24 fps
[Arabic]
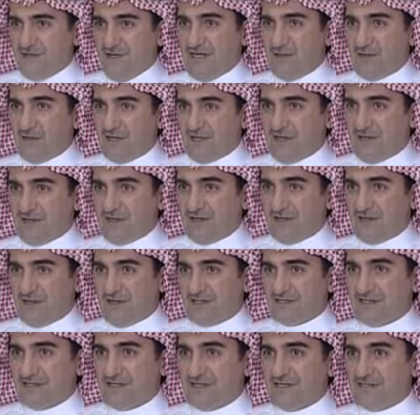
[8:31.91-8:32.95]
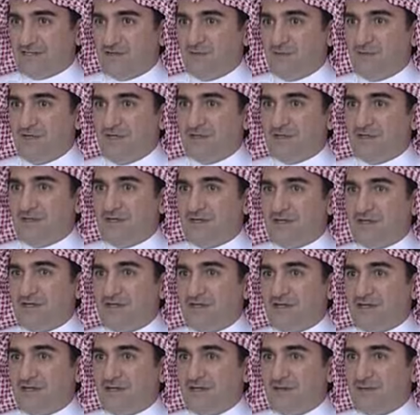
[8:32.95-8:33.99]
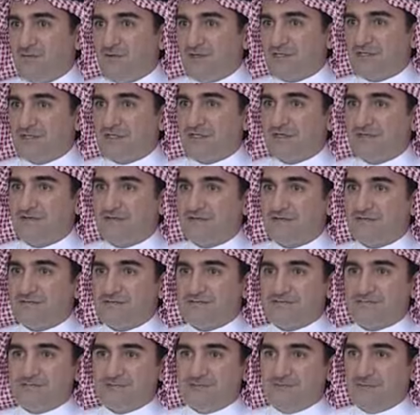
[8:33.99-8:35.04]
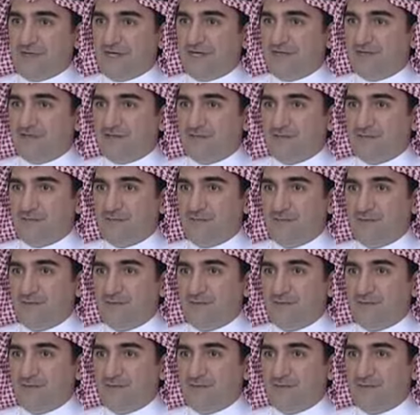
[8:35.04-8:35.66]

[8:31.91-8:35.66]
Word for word: عمل اساسي ومع ذلك تلاقي وصلت ما ادري